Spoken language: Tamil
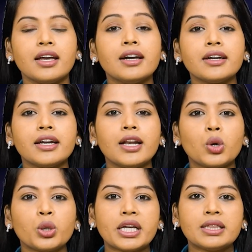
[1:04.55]

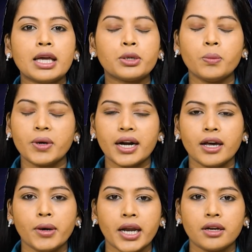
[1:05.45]
இலங்கையில் கொட்டை தீர்க்கும்
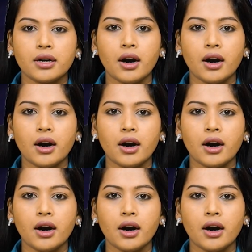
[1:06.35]
கனமழை